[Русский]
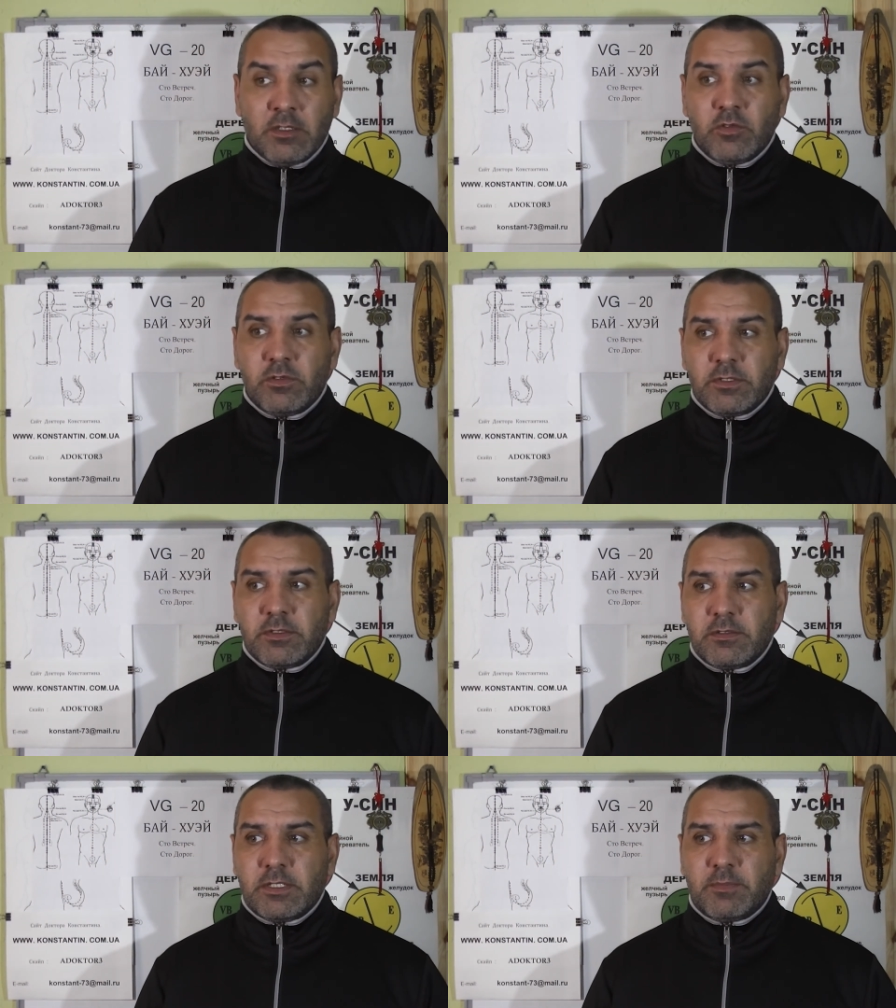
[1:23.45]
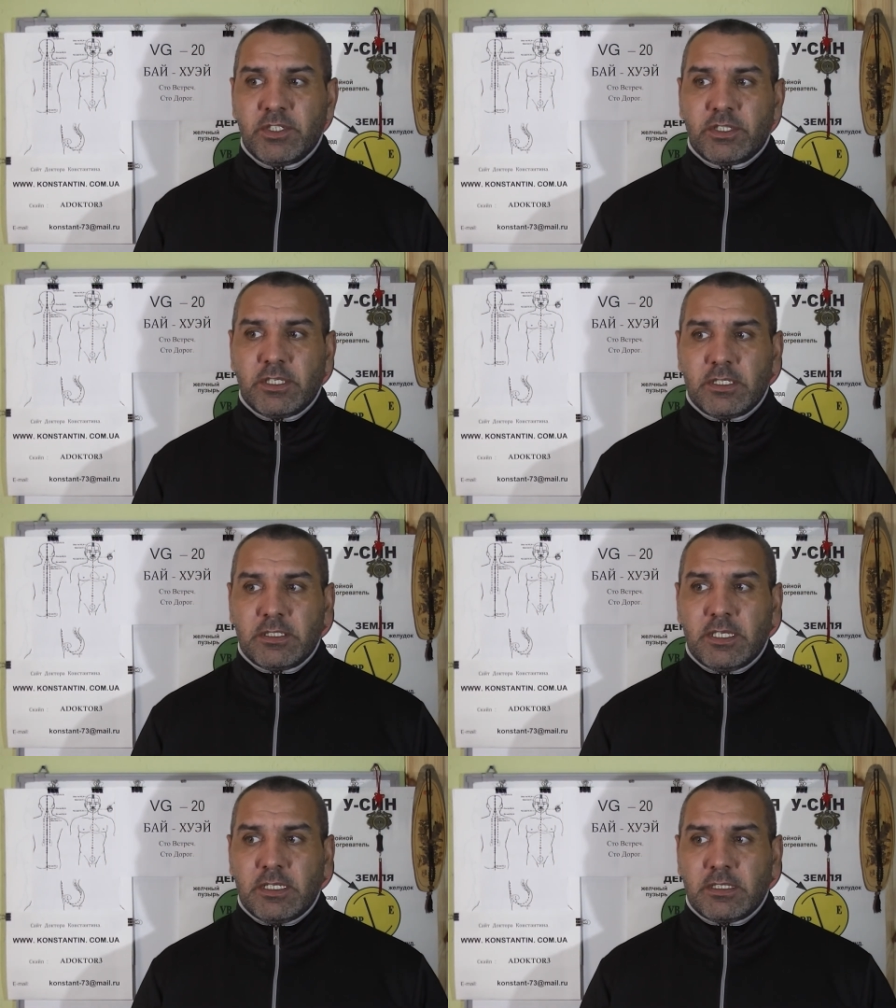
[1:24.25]
Но ну, обычно
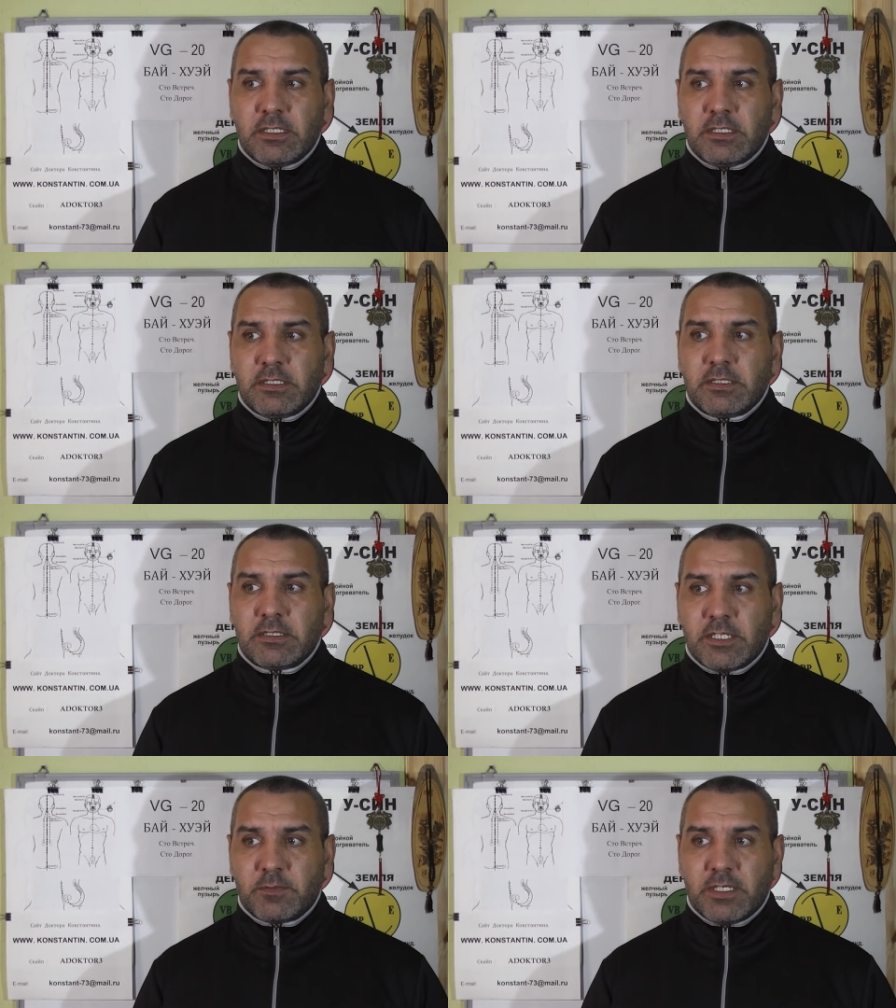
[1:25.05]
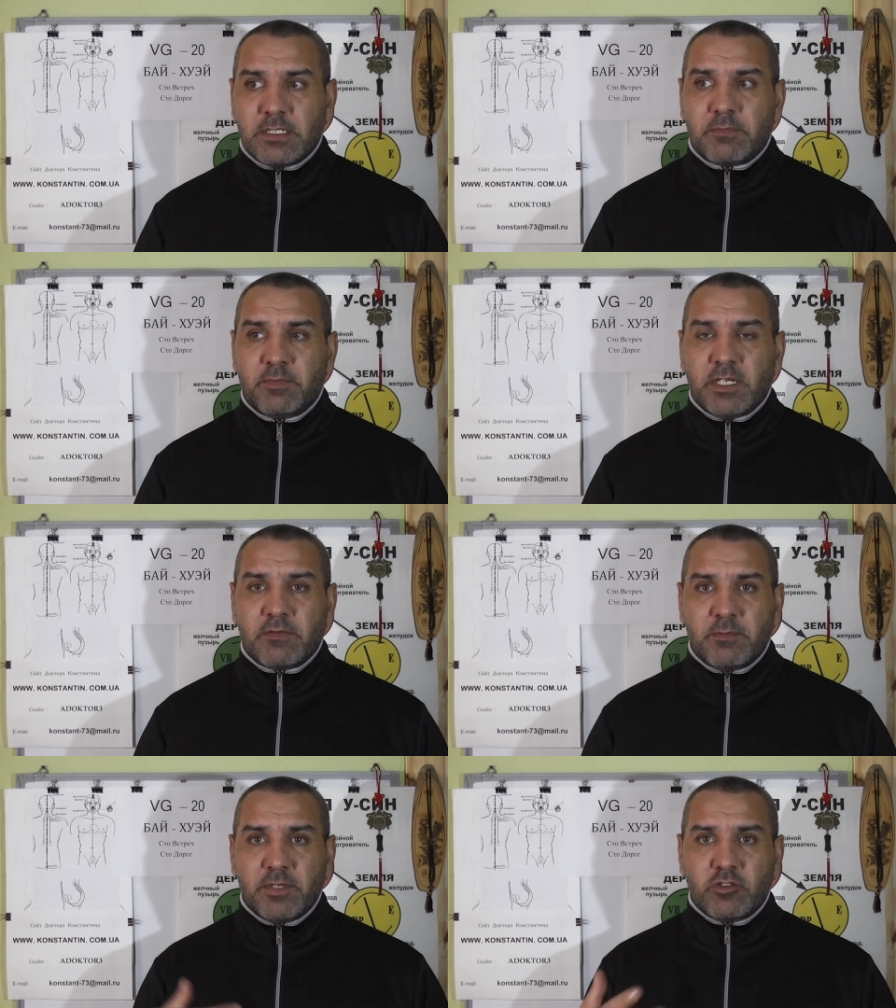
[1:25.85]
данные, скажем так,
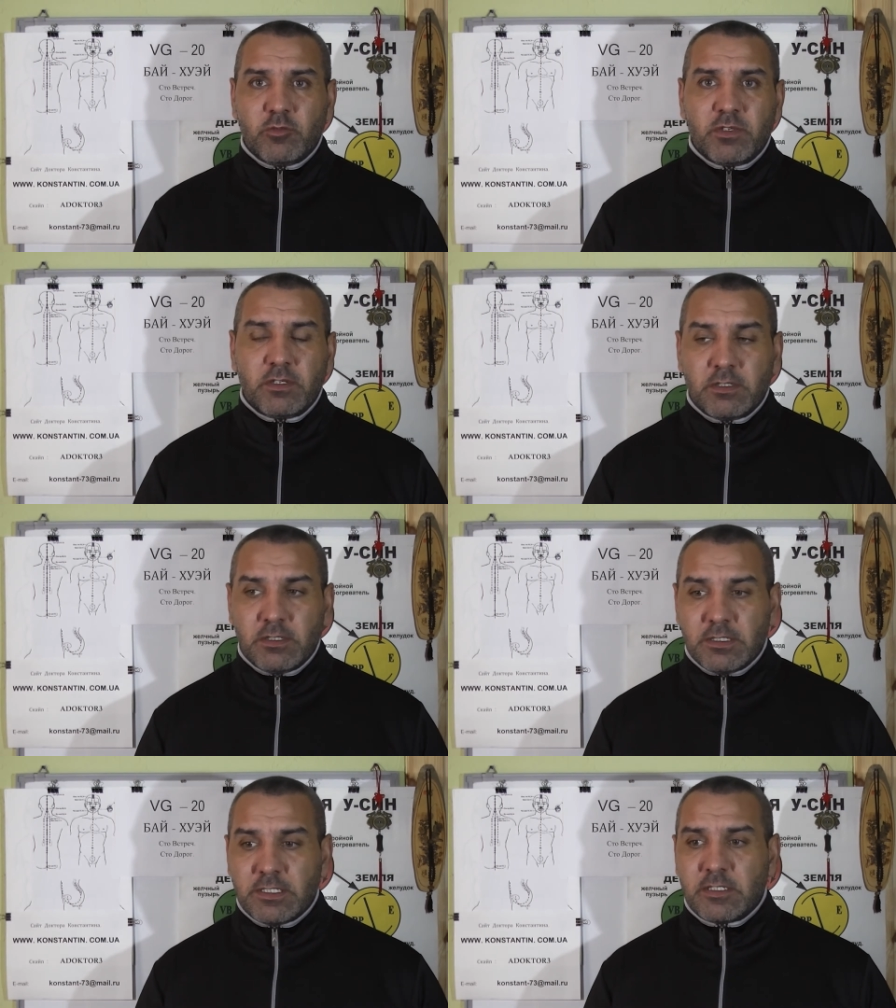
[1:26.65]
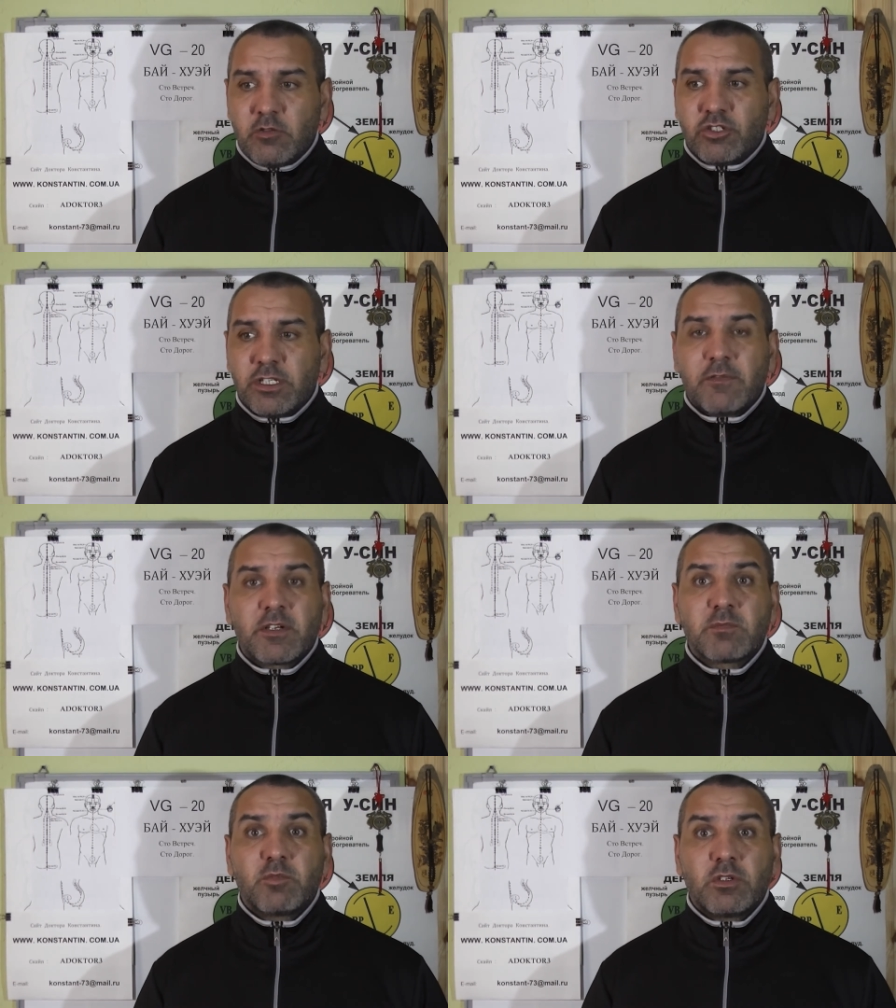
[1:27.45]
первые приступы застают человека
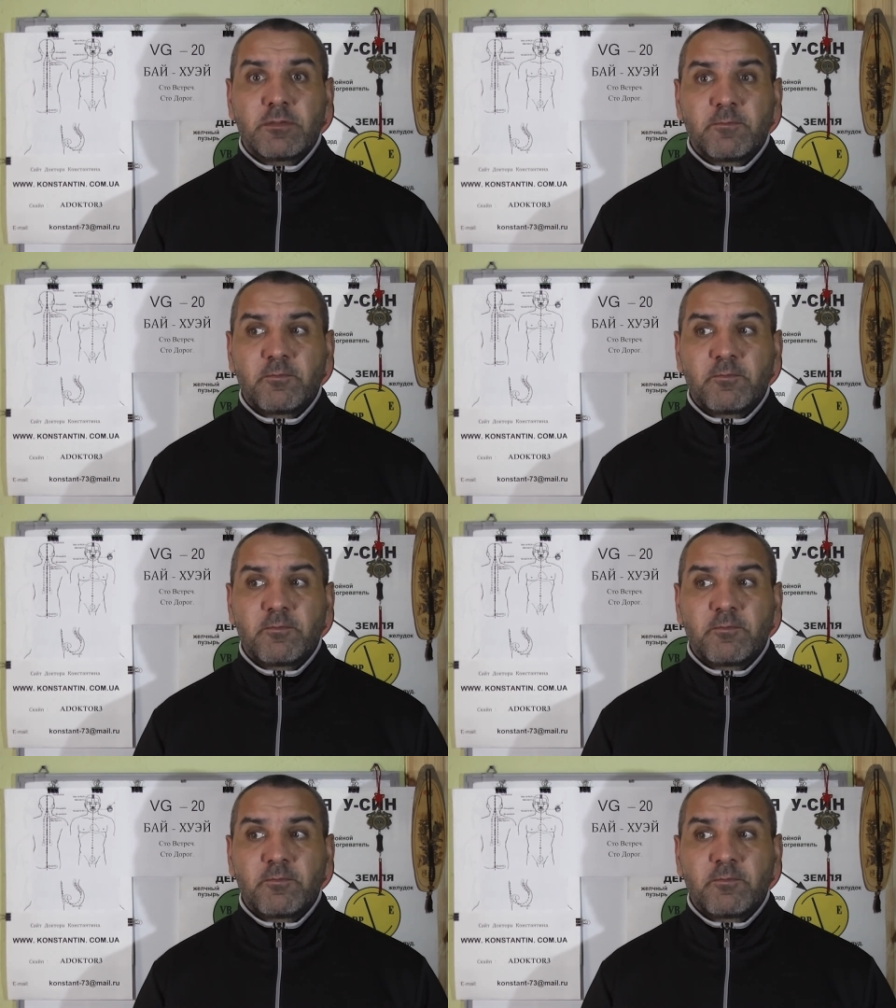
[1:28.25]
врасплох.